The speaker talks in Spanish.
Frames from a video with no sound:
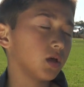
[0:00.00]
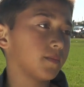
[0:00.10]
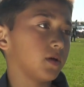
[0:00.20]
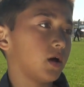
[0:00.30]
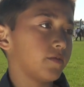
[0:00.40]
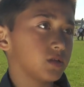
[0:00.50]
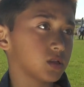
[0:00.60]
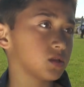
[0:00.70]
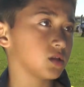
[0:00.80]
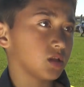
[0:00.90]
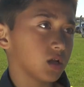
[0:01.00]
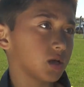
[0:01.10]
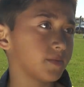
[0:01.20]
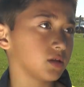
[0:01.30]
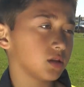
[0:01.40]
pero a veces se tienen
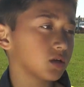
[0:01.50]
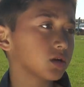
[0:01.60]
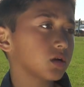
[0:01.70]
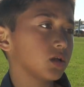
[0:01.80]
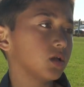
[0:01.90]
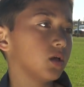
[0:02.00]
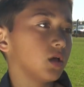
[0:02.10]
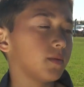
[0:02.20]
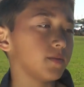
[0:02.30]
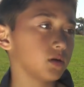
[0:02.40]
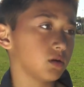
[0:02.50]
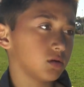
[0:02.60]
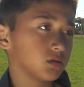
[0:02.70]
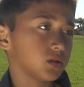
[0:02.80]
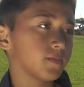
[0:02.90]
que perder pero
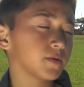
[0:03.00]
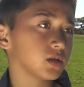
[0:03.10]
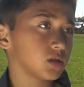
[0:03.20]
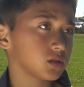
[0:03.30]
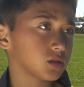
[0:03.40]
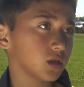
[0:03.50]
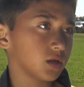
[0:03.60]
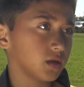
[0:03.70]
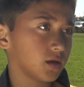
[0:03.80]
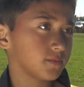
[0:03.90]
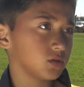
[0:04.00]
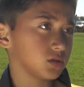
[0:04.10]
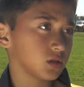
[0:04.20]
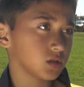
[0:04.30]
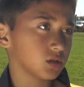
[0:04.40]
siempre seguíamos
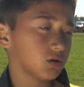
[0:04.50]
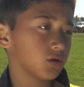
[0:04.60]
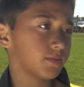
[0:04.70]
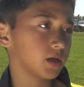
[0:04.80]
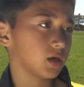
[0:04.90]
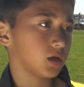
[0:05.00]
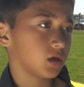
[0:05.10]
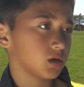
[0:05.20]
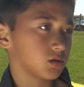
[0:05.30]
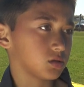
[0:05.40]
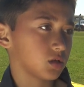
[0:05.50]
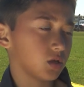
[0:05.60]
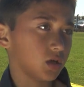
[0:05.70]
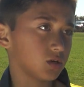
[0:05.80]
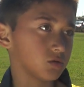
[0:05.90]
intentándolo para
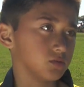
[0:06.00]
conseguirlo.